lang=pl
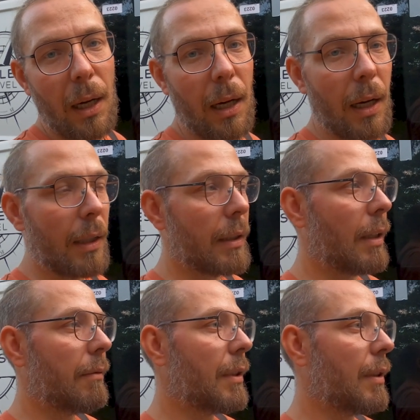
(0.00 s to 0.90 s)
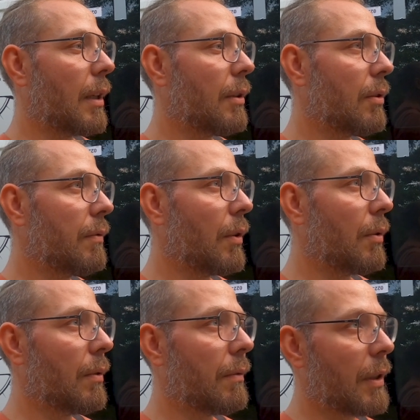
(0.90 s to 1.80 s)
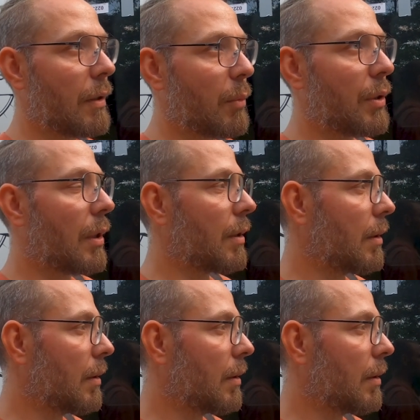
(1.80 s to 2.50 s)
a nie wycinanie otworu. No w każdym bądź razie.